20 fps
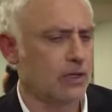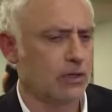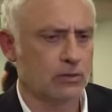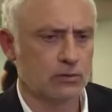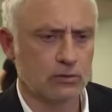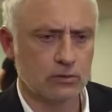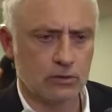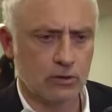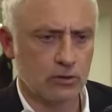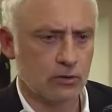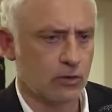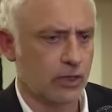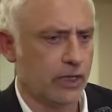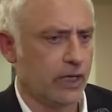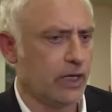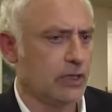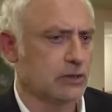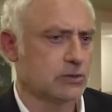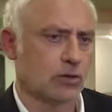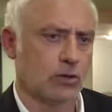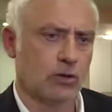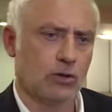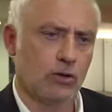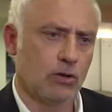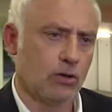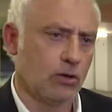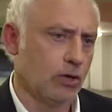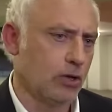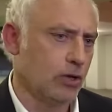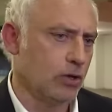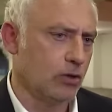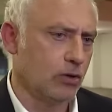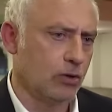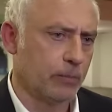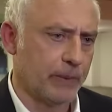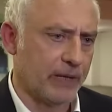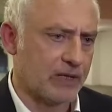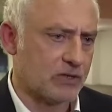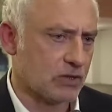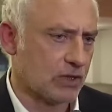no, io non, non, entro, io
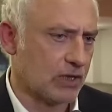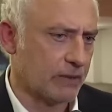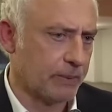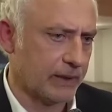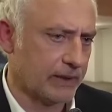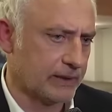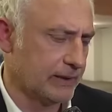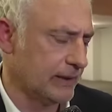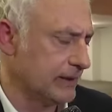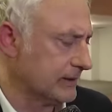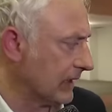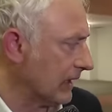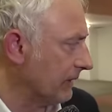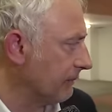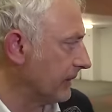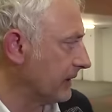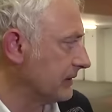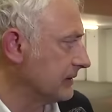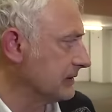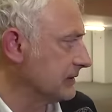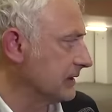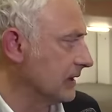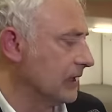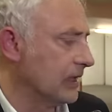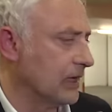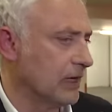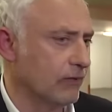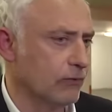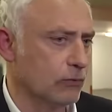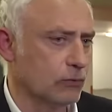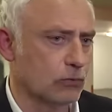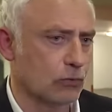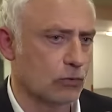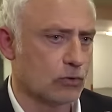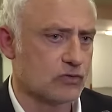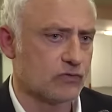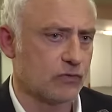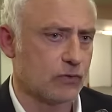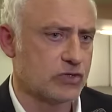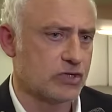penso alla partita, la partita ha avuto
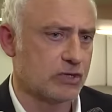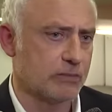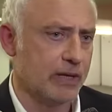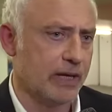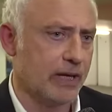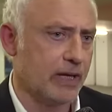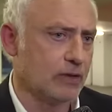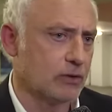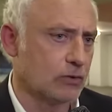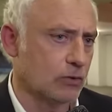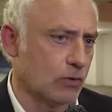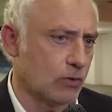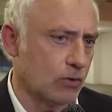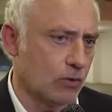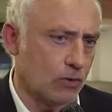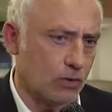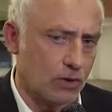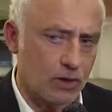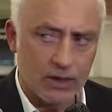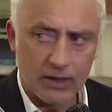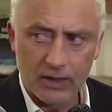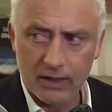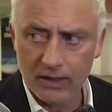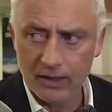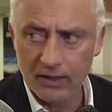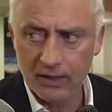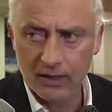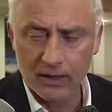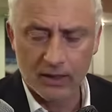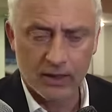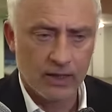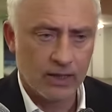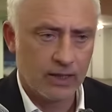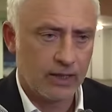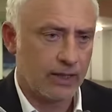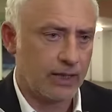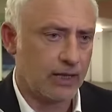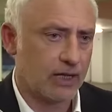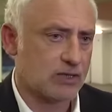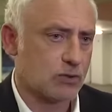uno svolgimento. Eh
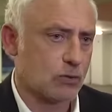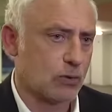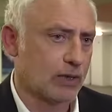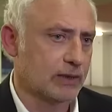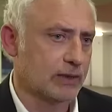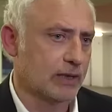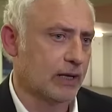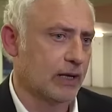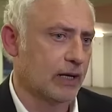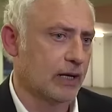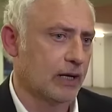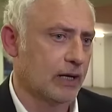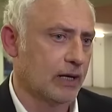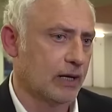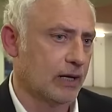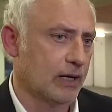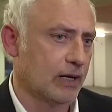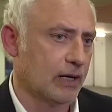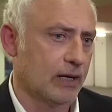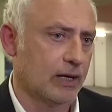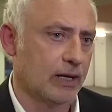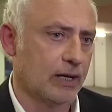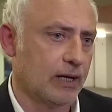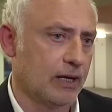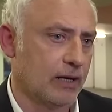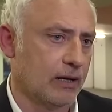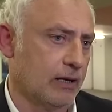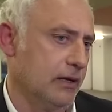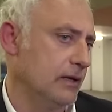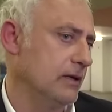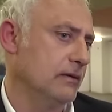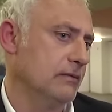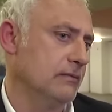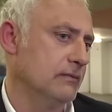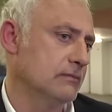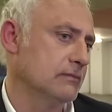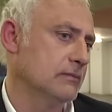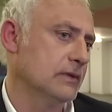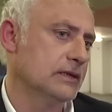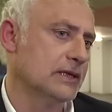la squadra
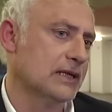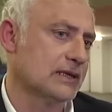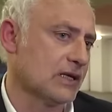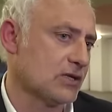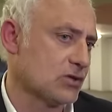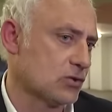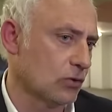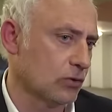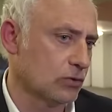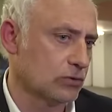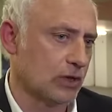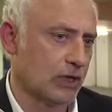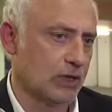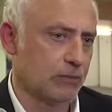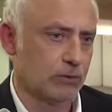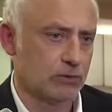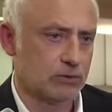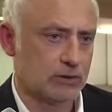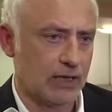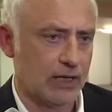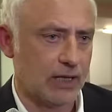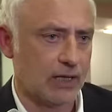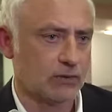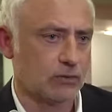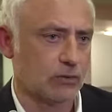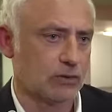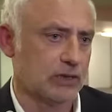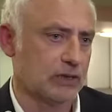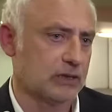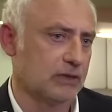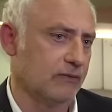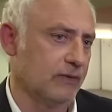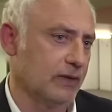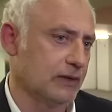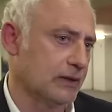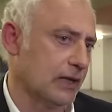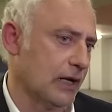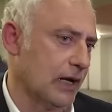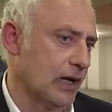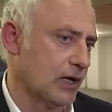è andata sotto, ha rimontato, è andata in
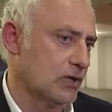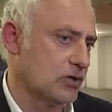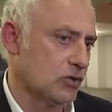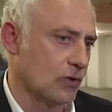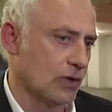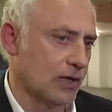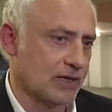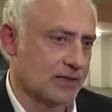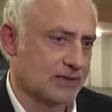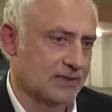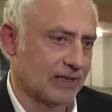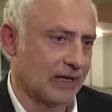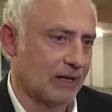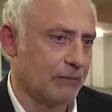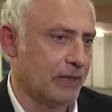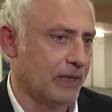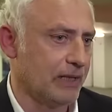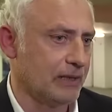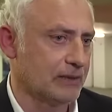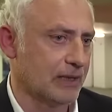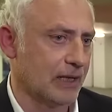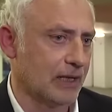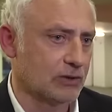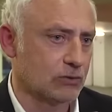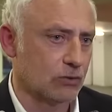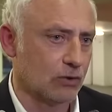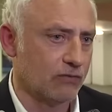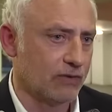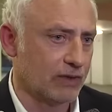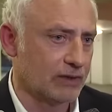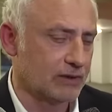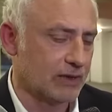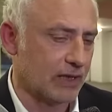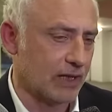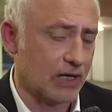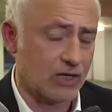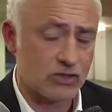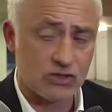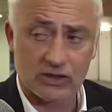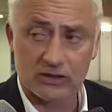vantaggio, ha strameritato il
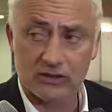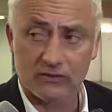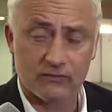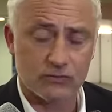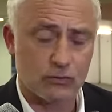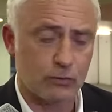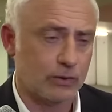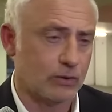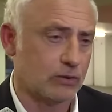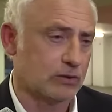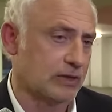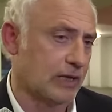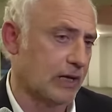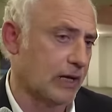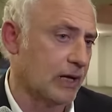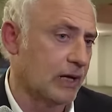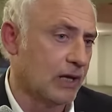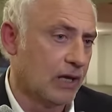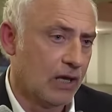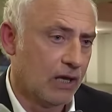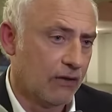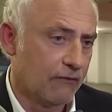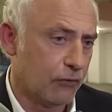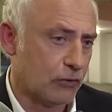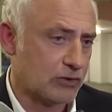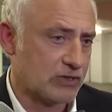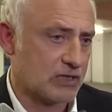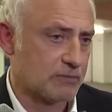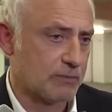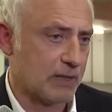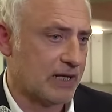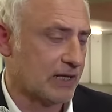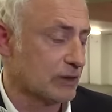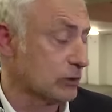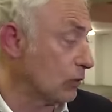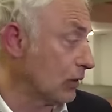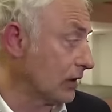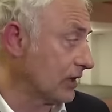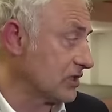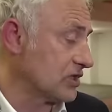vantaggio, è andata in superiorità, forse ha
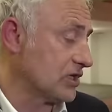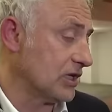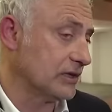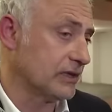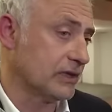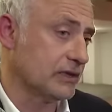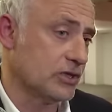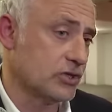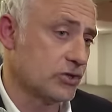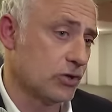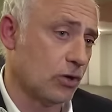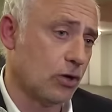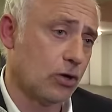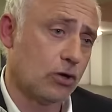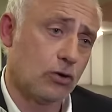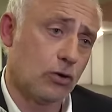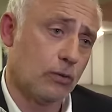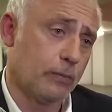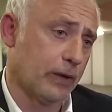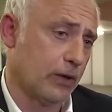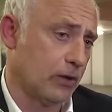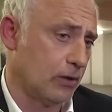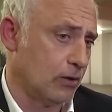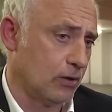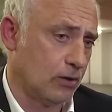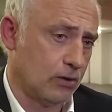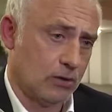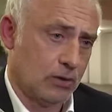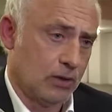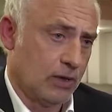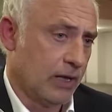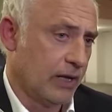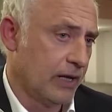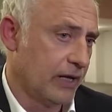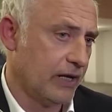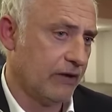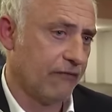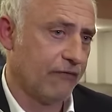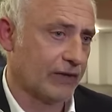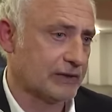sbagliato qualche scelta di gioco, però
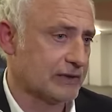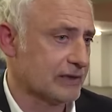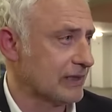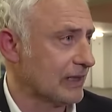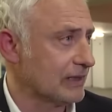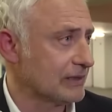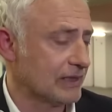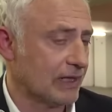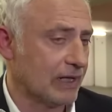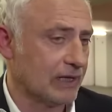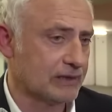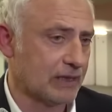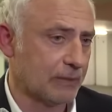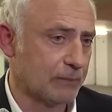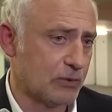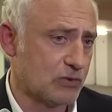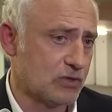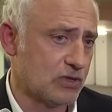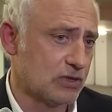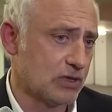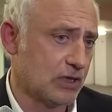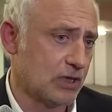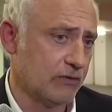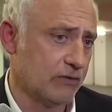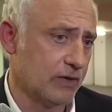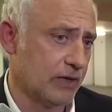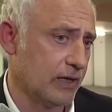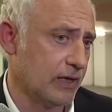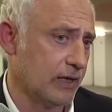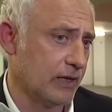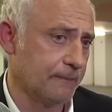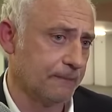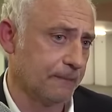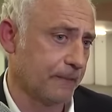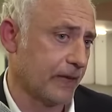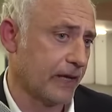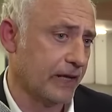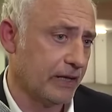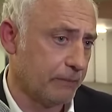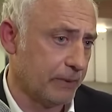ne ha fatte tante altre positive
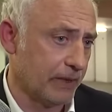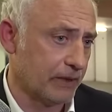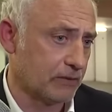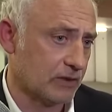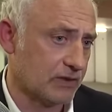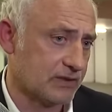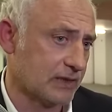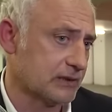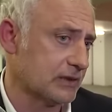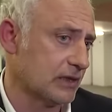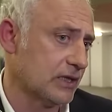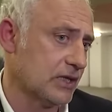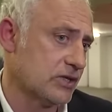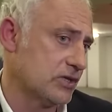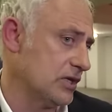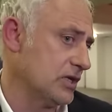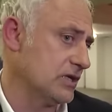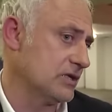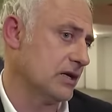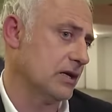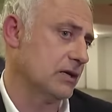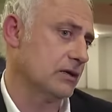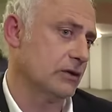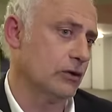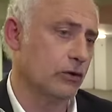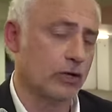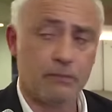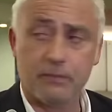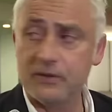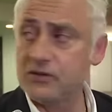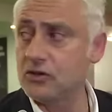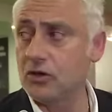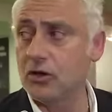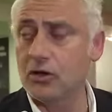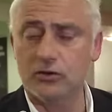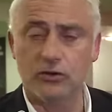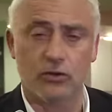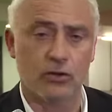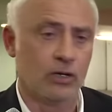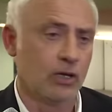e ripeto, è stata decisa da un
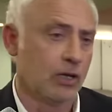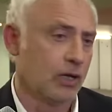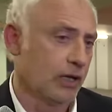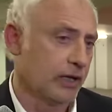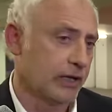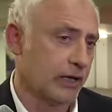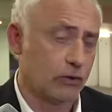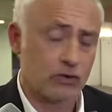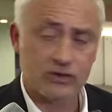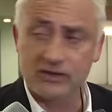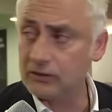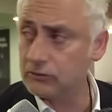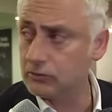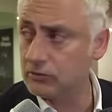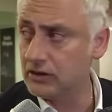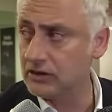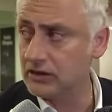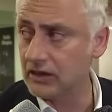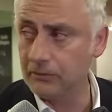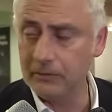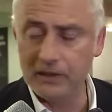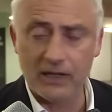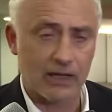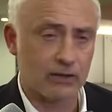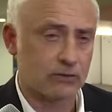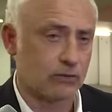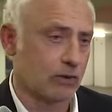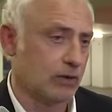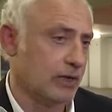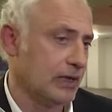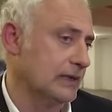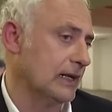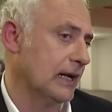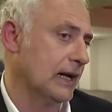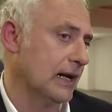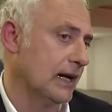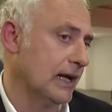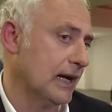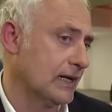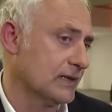episodio che non è stato determinato né
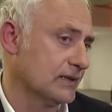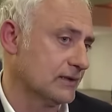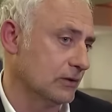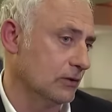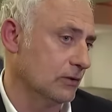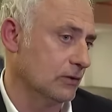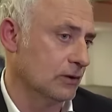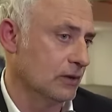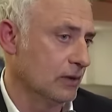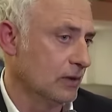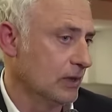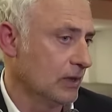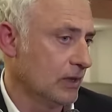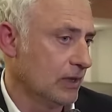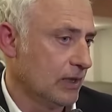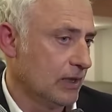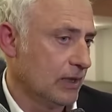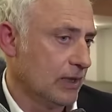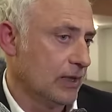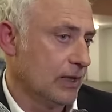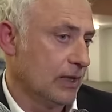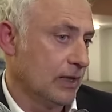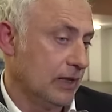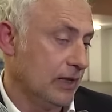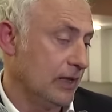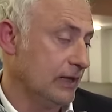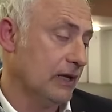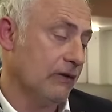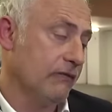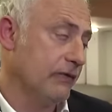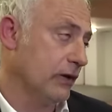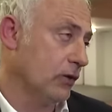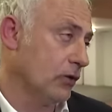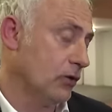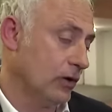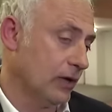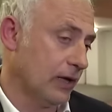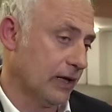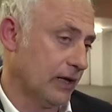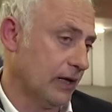dalla Lazio né dal
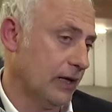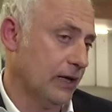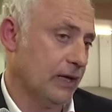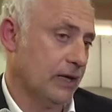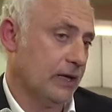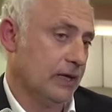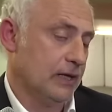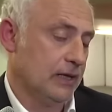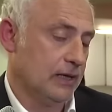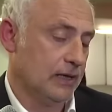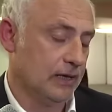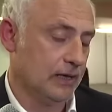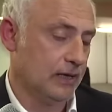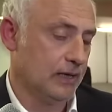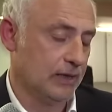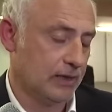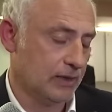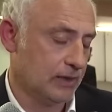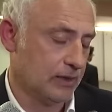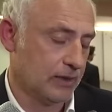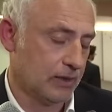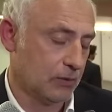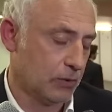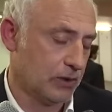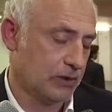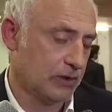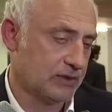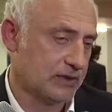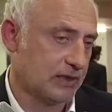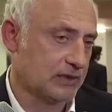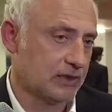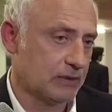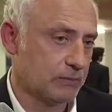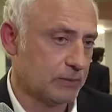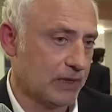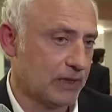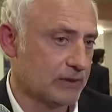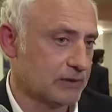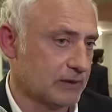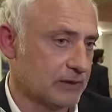Verona, che quindi è stata
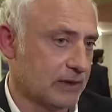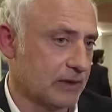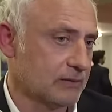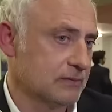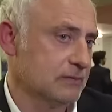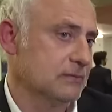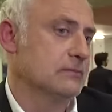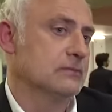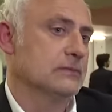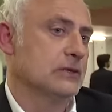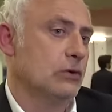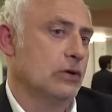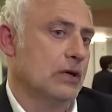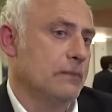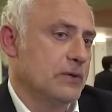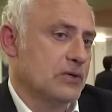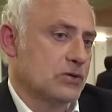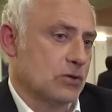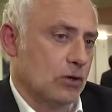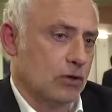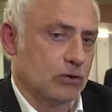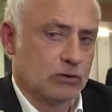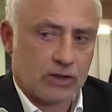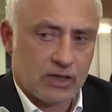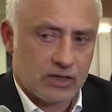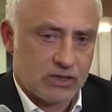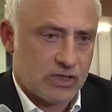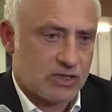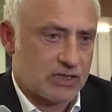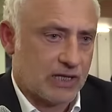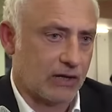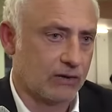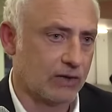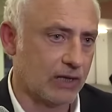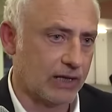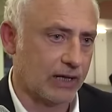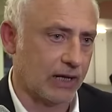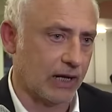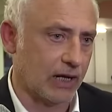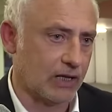determinata da, da, un episodio che ci sta
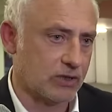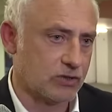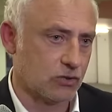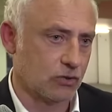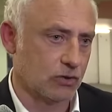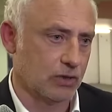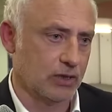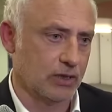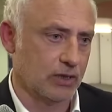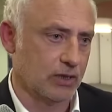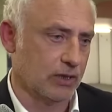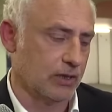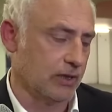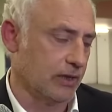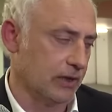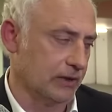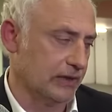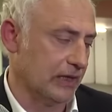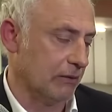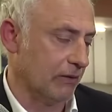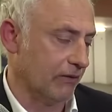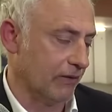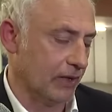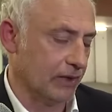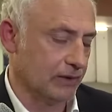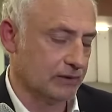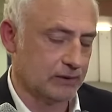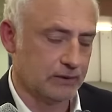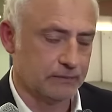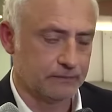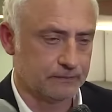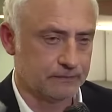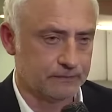nel calcio e andiamo avanti.